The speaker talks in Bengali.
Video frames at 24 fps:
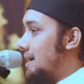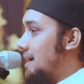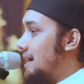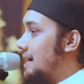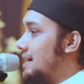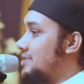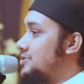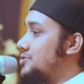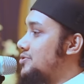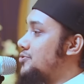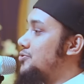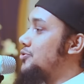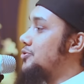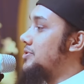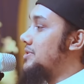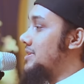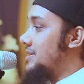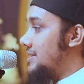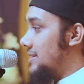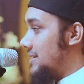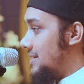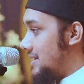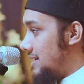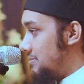কাজ করতে
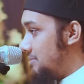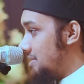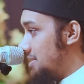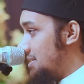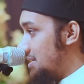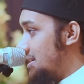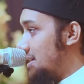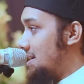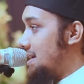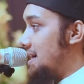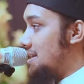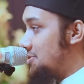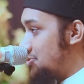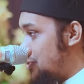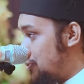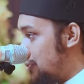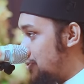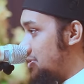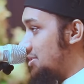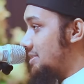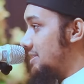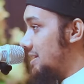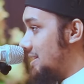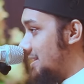দেন আমাদেরকে কাজ
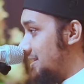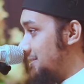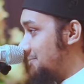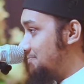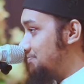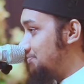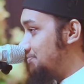করতে দেন